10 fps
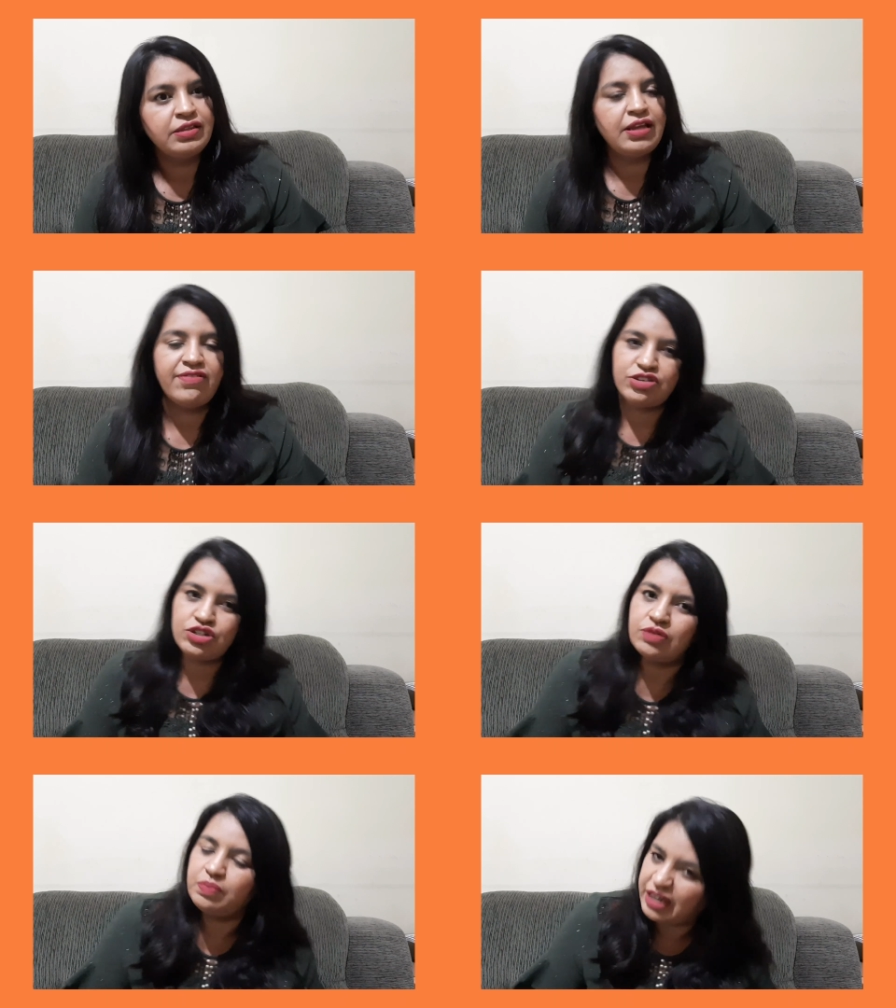Teve
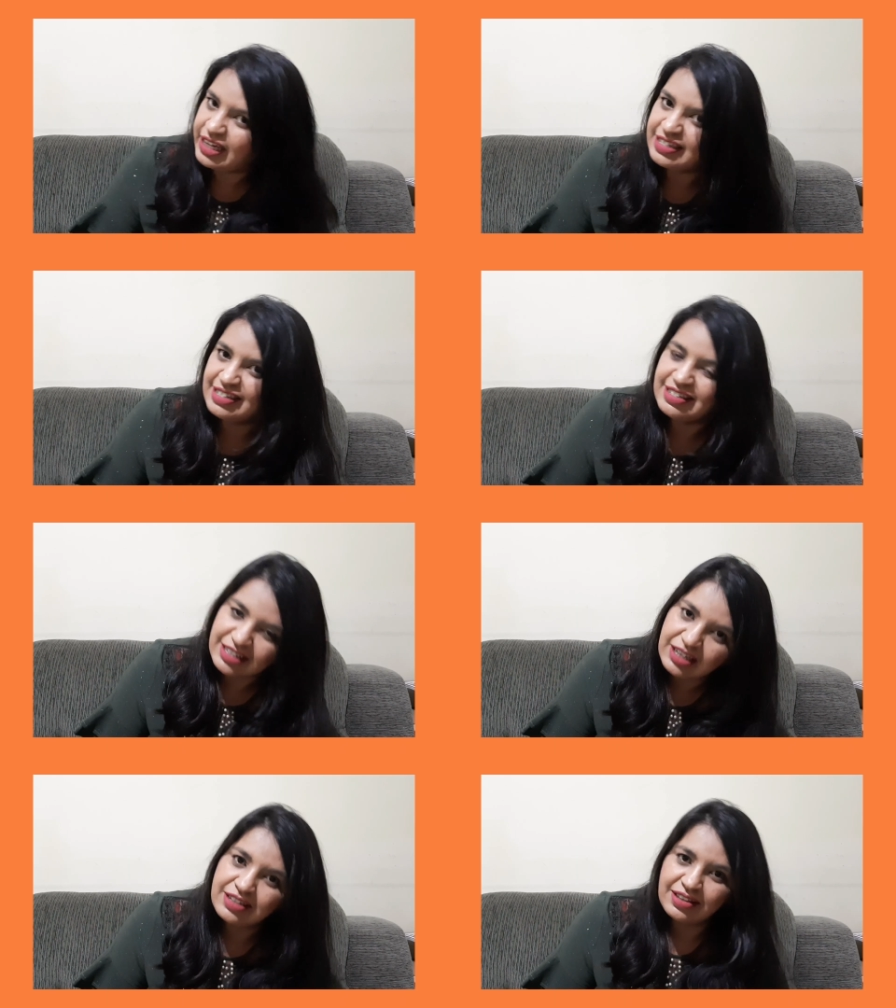surpresa?
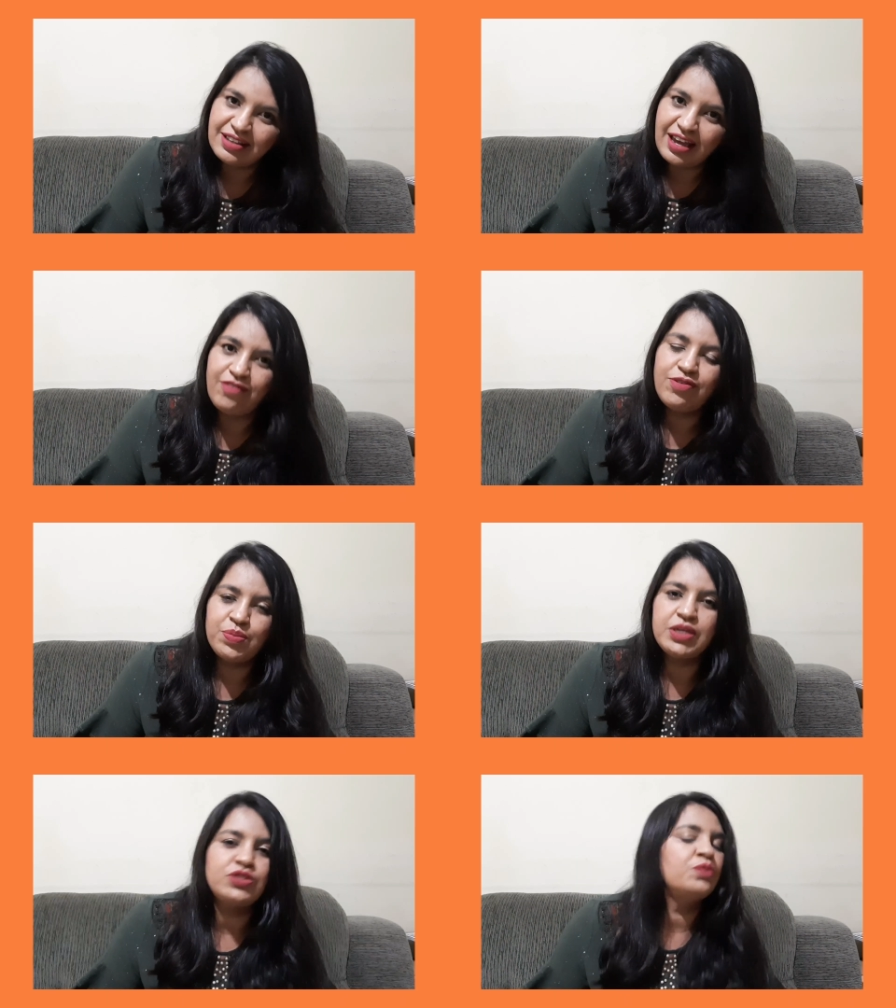Sim, teve
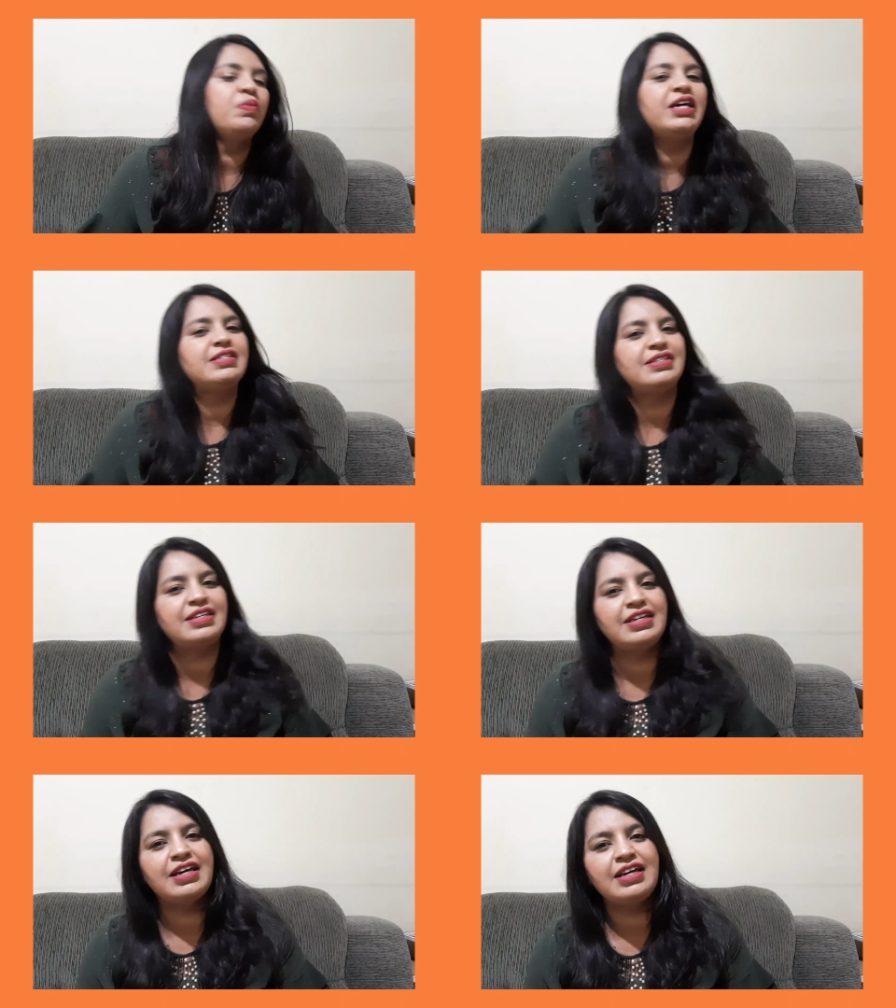uma
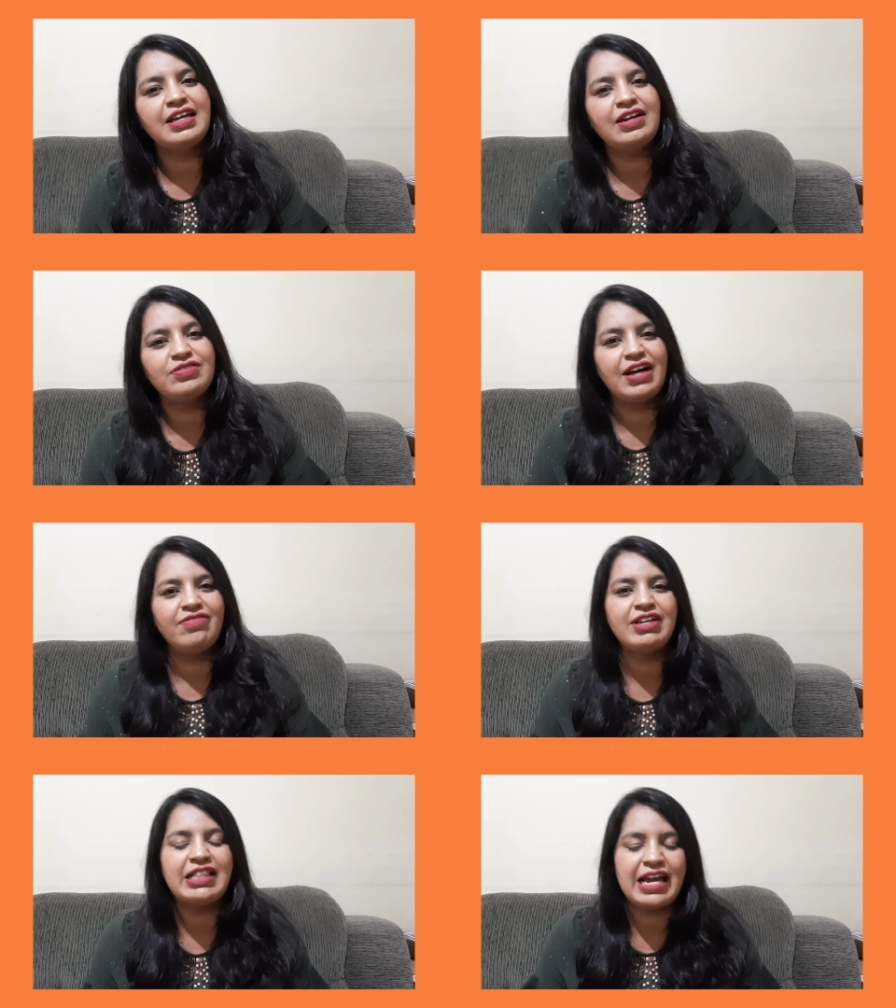surpresinha que não
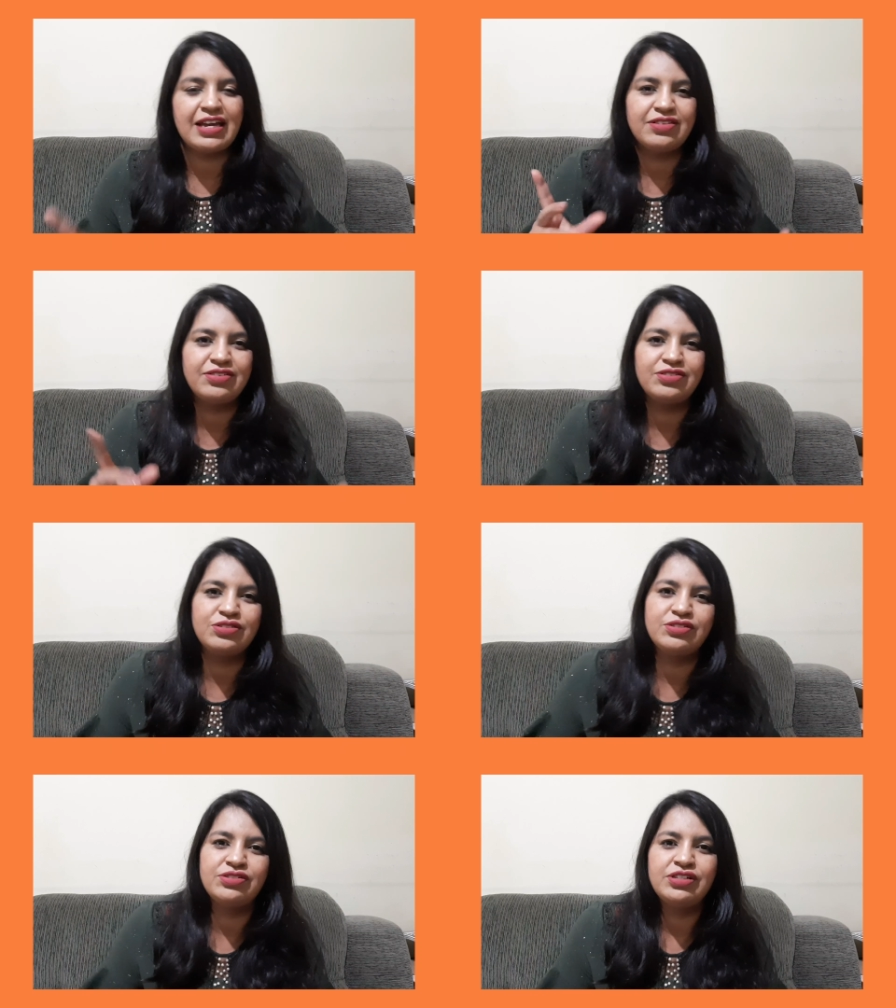estava dentro
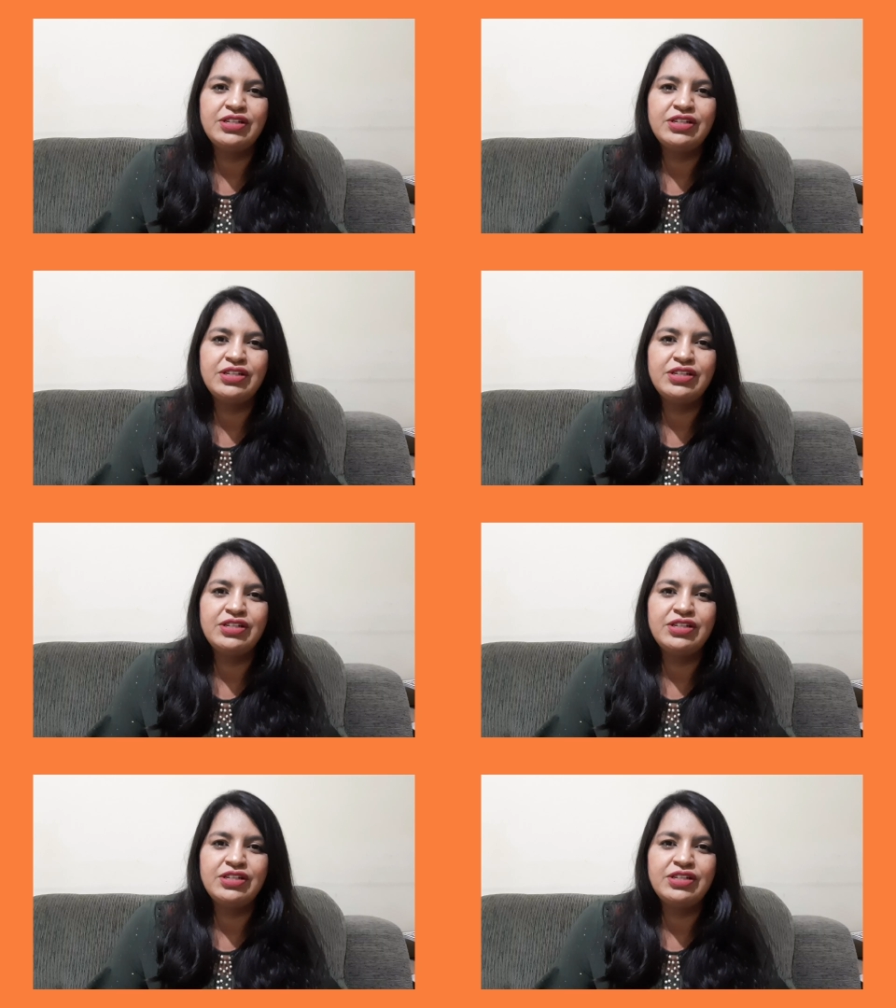do,